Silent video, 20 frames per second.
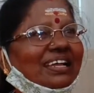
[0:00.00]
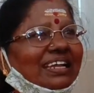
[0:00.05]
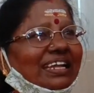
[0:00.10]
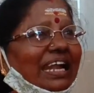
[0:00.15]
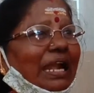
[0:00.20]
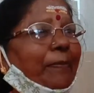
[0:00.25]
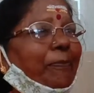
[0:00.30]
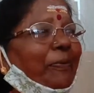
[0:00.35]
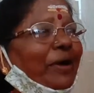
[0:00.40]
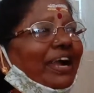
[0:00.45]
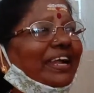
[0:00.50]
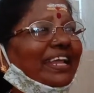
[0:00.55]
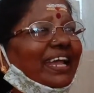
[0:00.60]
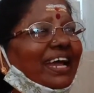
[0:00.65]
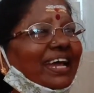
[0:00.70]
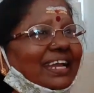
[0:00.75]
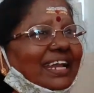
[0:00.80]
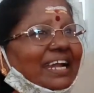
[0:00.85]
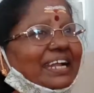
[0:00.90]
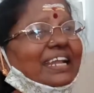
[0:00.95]

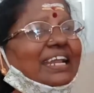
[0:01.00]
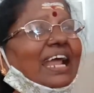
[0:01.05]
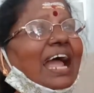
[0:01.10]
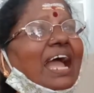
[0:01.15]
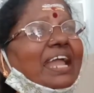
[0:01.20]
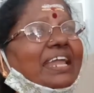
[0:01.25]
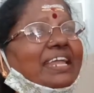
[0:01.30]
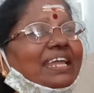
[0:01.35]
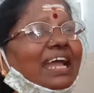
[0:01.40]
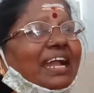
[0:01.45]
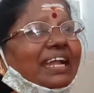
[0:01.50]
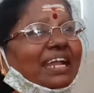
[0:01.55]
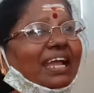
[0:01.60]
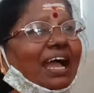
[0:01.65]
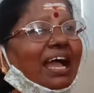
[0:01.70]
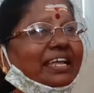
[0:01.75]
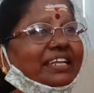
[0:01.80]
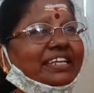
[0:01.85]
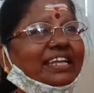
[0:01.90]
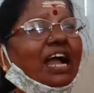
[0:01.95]
எடப்பாடியார் என்று ஐயா நீ
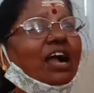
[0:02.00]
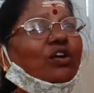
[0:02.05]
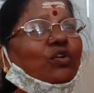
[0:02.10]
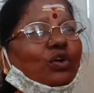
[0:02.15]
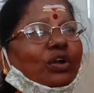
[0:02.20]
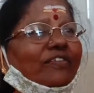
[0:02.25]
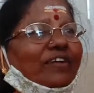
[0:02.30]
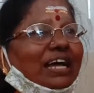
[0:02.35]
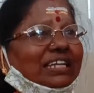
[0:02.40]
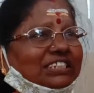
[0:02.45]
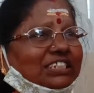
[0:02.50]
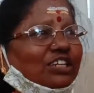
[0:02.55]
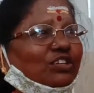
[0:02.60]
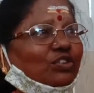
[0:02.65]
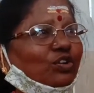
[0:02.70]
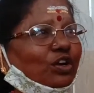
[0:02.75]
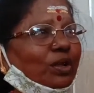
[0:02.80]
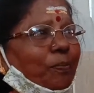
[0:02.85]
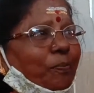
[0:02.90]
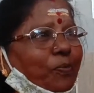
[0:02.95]
ஐயா கூட
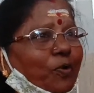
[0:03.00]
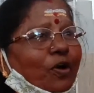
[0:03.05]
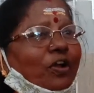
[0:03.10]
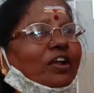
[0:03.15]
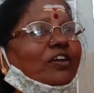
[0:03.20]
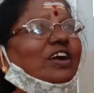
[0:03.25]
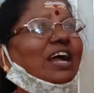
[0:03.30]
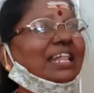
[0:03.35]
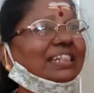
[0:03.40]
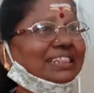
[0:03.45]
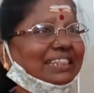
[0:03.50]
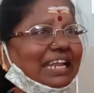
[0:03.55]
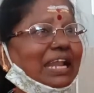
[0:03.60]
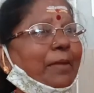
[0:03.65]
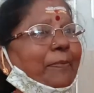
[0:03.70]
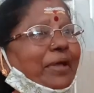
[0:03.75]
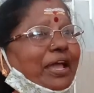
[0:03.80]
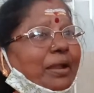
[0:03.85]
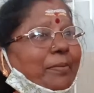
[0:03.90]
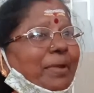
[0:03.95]
வாசன் கூட போகிறவங்க
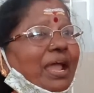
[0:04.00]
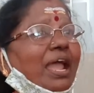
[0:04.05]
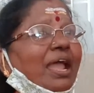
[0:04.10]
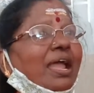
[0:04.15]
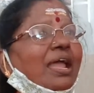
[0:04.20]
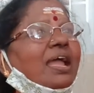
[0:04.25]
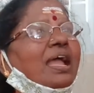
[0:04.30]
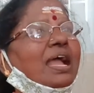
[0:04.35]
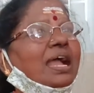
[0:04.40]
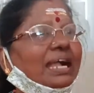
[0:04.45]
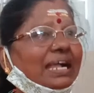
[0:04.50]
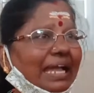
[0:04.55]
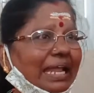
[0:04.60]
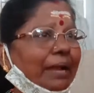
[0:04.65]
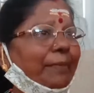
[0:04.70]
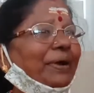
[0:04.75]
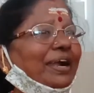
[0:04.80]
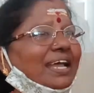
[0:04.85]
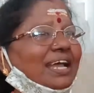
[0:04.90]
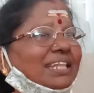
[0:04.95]
அத்தனை பேருமே
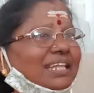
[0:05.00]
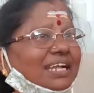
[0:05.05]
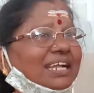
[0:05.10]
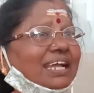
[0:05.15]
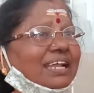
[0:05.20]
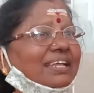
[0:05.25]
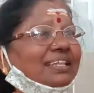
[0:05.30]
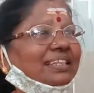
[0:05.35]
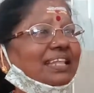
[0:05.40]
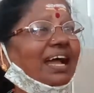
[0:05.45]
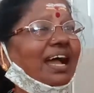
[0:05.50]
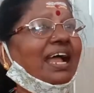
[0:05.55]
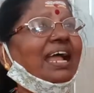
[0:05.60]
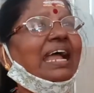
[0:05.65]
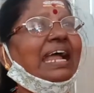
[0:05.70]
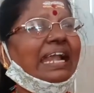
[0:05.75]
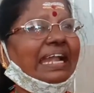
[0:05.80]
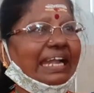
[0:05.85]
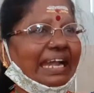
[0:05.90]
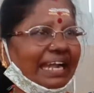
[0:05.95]
கரைபடாத கரம் தான்
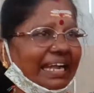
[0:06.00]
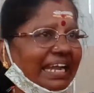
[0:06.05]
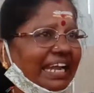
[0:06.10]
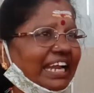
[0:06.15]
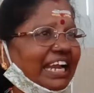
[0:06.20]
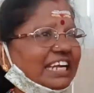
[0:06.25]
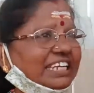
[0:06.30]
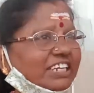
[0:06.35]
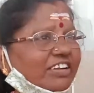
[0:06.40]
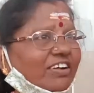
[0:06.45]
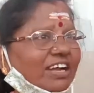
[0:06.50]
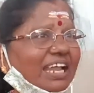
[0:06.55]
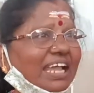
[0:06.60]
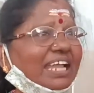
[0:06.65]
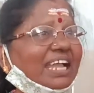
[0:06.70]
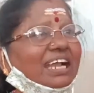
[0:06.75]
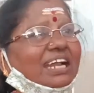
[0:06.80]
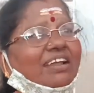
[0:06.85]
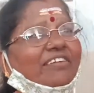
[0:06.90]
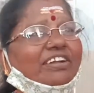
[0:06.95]
நன்றி
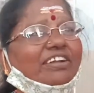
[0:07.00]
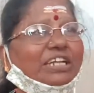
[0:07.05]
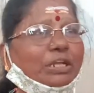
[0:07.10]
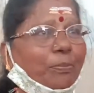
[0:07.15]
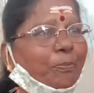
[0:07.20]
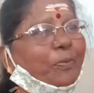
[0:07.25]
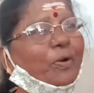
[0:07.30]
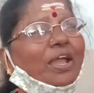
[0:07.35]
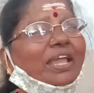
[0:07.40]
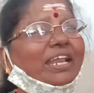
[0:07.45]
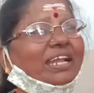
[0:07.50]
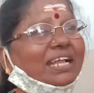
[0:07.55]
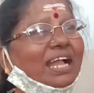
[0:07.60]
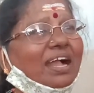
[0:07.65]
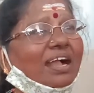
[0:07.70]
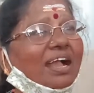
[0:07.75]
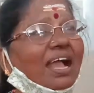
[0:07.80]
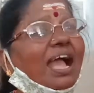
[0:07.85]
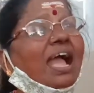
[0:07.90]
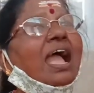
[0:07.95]
கட்டவங்களாம் எங்களை விட்டு
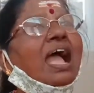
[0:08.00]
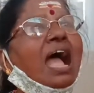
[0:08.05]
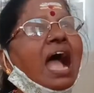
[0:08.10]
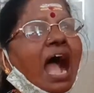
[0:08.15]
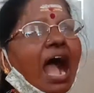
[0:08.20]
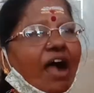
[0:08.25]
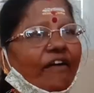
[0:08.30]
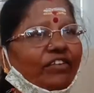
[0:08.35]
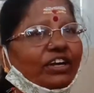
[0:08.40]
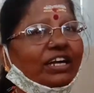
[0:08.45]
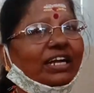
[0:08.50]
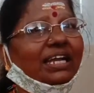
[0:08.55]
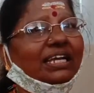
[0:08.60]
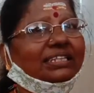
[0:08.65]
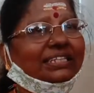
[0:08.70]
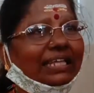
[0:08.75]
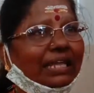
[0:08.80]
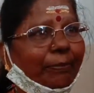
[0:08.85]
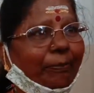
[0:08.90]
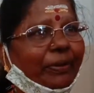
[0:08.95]
போயிருக்காங்க
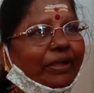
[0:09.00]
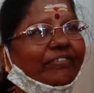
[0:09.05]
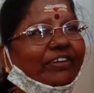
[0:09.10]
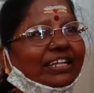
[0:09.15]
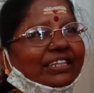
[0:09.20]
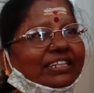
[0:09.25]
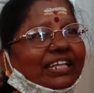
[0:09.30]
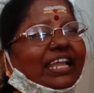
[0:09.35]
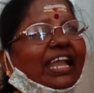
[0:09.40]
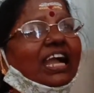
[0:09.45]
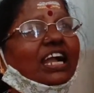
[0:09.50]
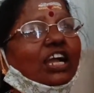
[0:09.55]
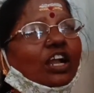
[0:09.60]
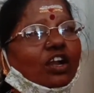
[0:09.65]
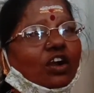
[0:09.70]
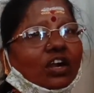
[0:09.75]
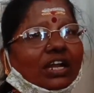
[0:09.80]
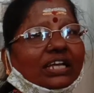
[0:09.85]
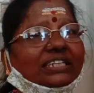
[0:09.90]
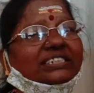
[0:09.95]
அவங்களும் திருப்பி வந்து
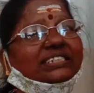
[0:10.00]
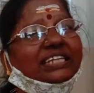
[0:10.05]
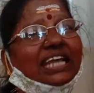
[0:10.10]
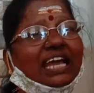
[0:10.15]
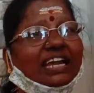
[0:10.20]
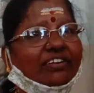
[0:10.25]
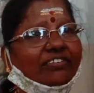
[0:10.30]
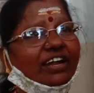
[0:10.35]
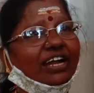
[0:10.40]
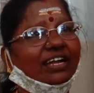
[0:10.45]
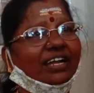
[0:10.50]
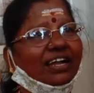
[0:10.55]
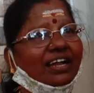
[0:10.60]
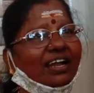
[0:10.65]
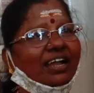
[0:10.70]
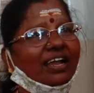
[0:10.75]
எங்களோட சேருவாங்க